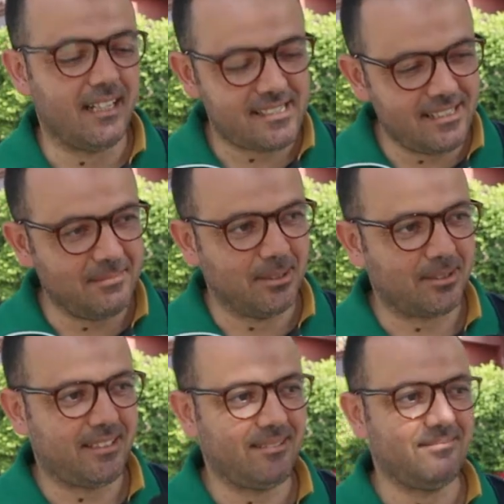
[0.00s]
عسلامة
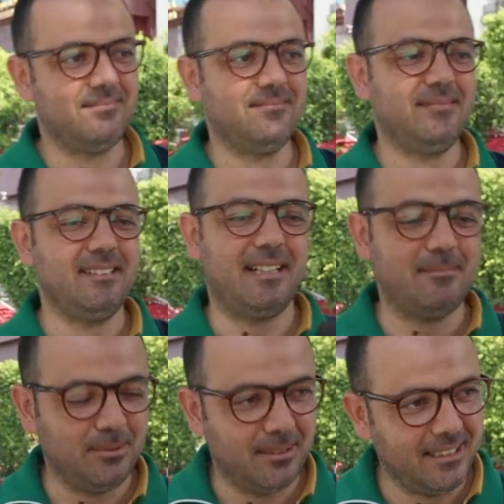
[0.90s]
أختي لاباس
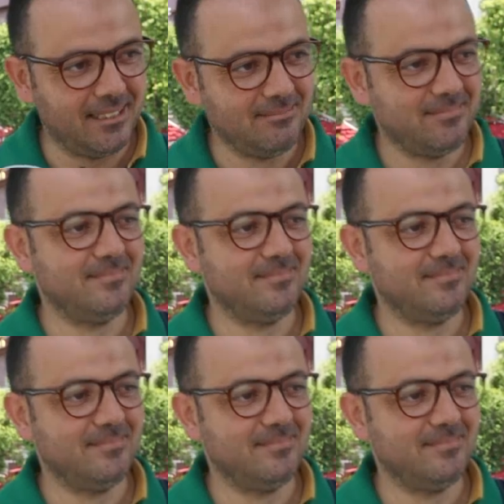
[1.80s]
الحمد لله